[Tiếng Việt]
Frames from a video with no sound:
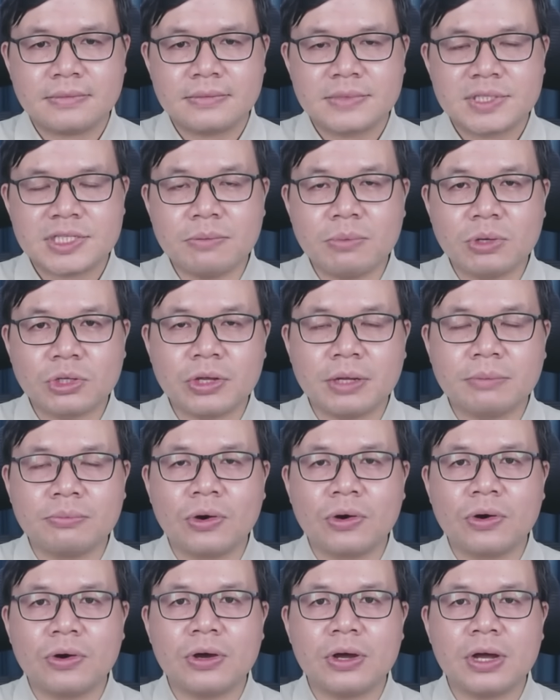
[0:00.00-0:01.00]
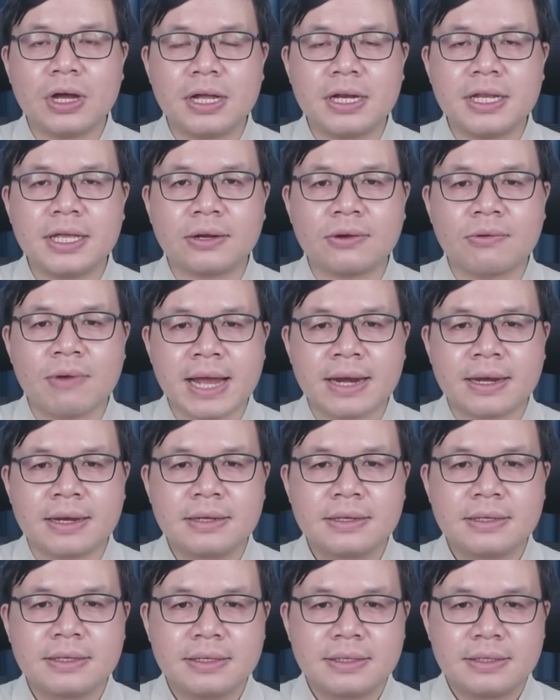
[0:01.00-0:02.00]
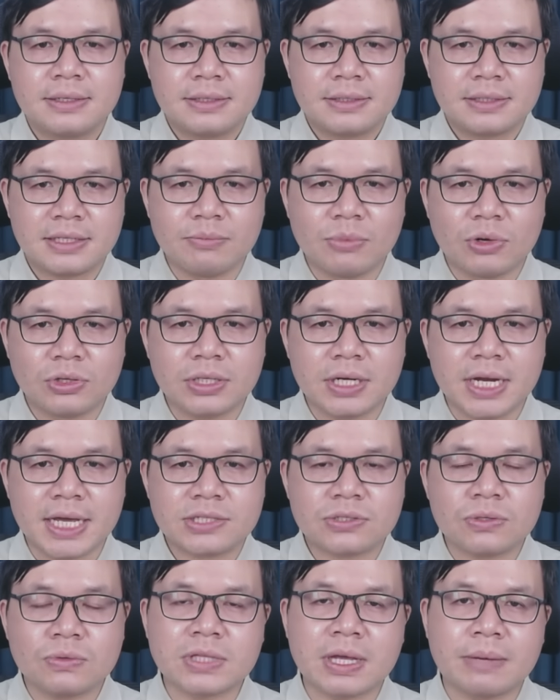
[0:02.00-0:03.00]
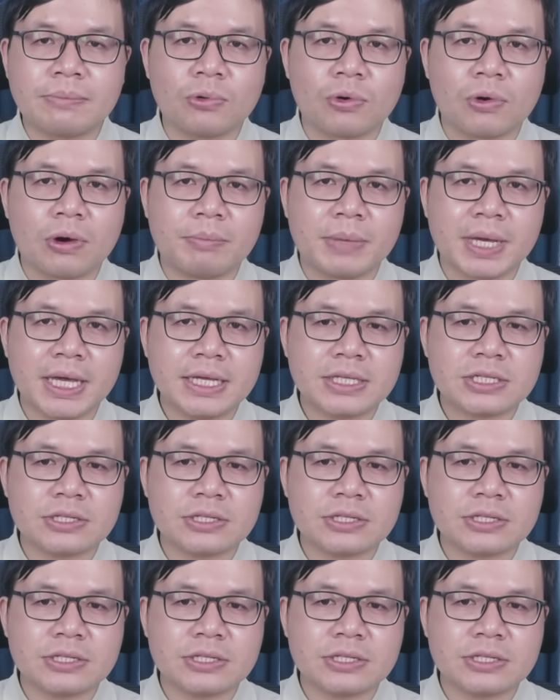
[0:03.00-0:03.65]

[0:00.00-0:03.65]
Trong một tuyên bố ờ, liên quan, thì Bộ Tư lệnh Trung tâm của Mỹ